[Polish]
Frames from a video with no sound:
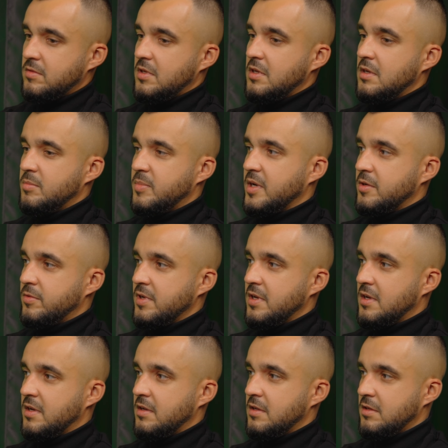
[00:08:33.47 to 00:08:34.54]
i
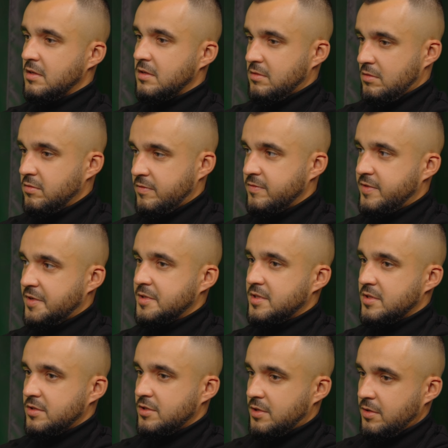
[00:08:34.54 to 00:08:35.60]
pakuję y, tu w
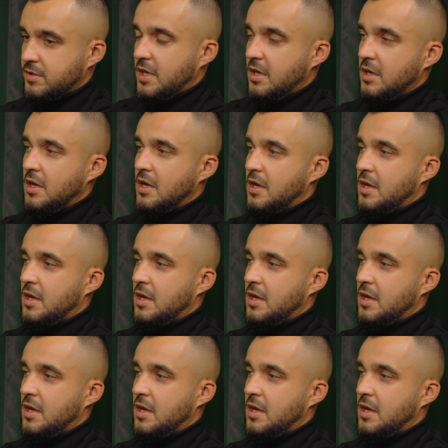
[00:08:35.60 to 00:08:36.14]
was środki,